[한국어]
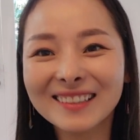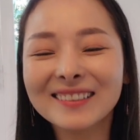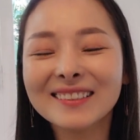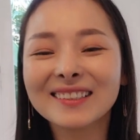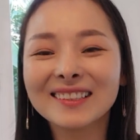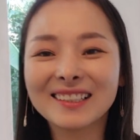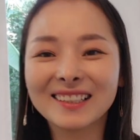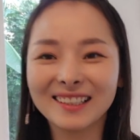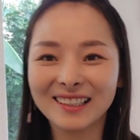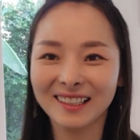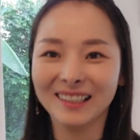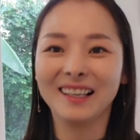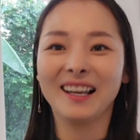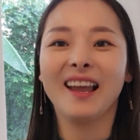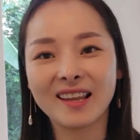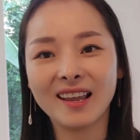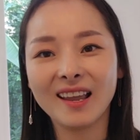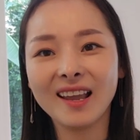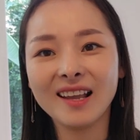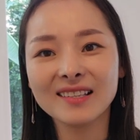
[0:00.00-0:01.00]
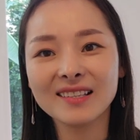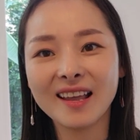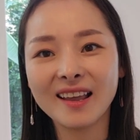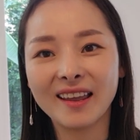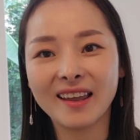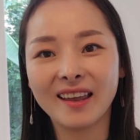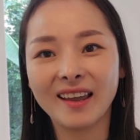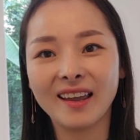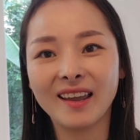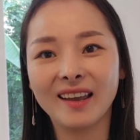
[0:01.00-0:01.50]
특히
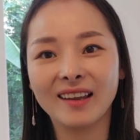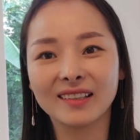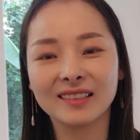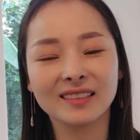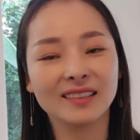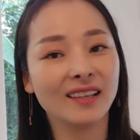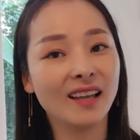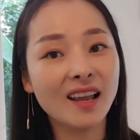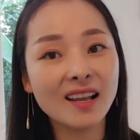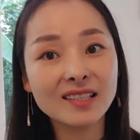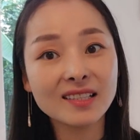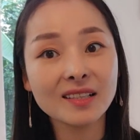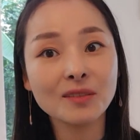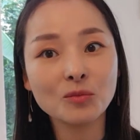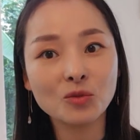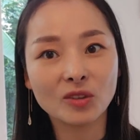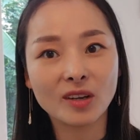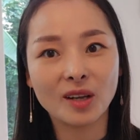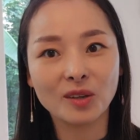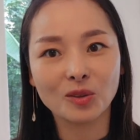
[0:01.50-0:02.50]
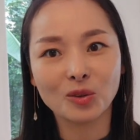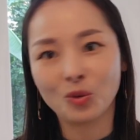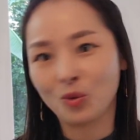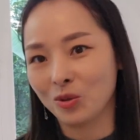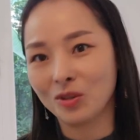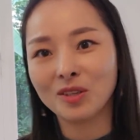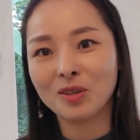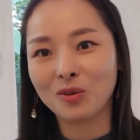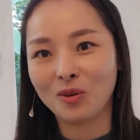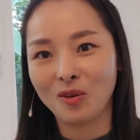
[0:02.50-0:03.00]
회사의 그 해식 문화는 더
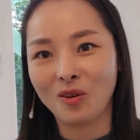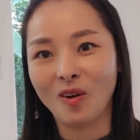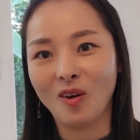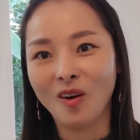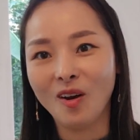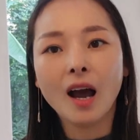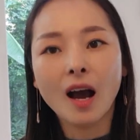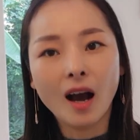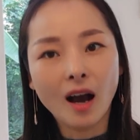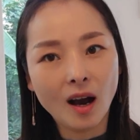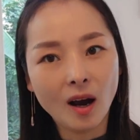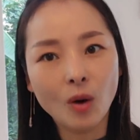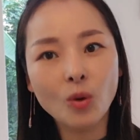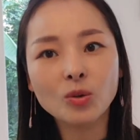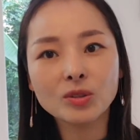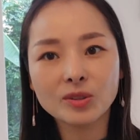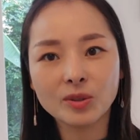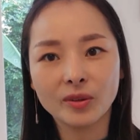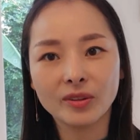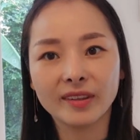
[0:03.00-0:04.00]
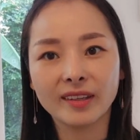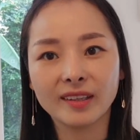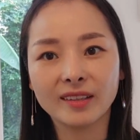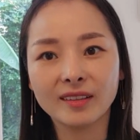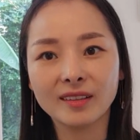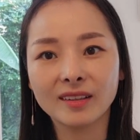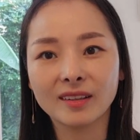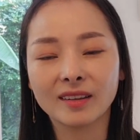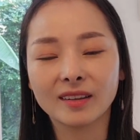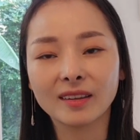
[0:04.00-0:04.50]
싫어요 아우지
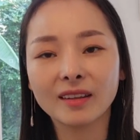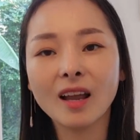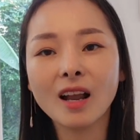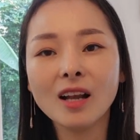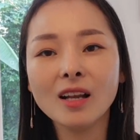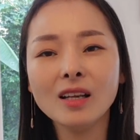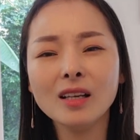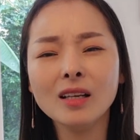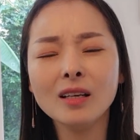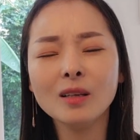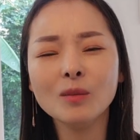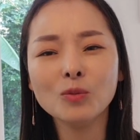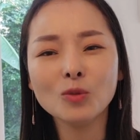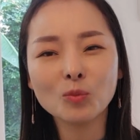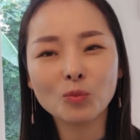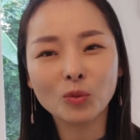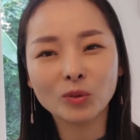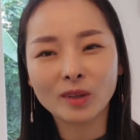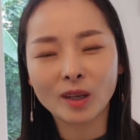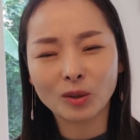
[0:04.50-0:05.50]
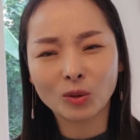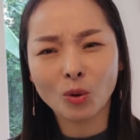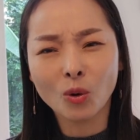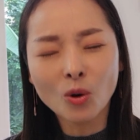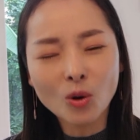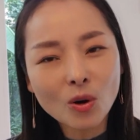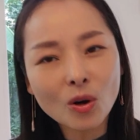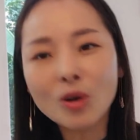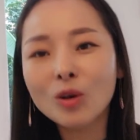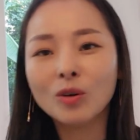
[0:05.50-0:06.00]
언니는 탈북보다
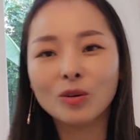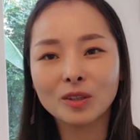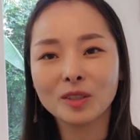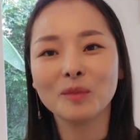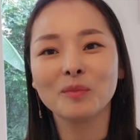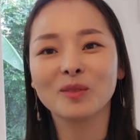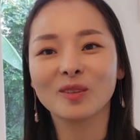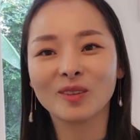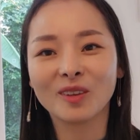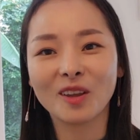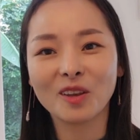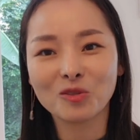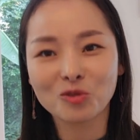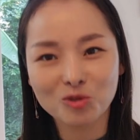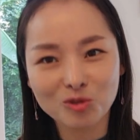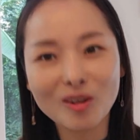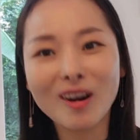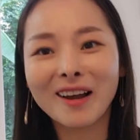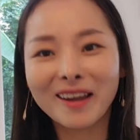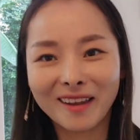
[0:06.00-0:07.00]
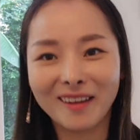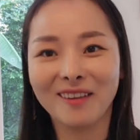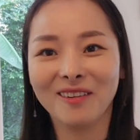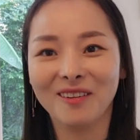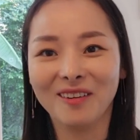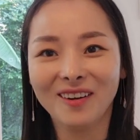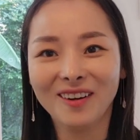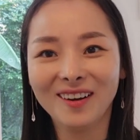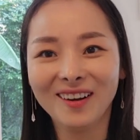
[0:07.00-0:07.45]
더 힘든 게 육아예요